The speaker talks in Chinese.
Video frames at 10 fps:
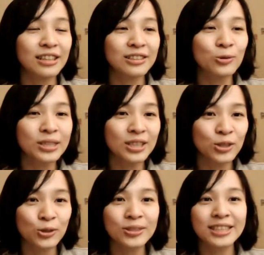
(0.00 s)
那中间的
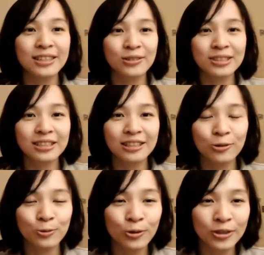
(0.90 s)
纠结就是
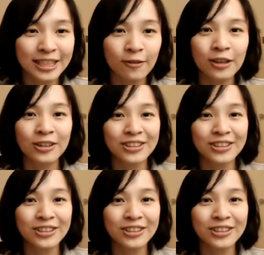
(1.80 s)
如果我前面有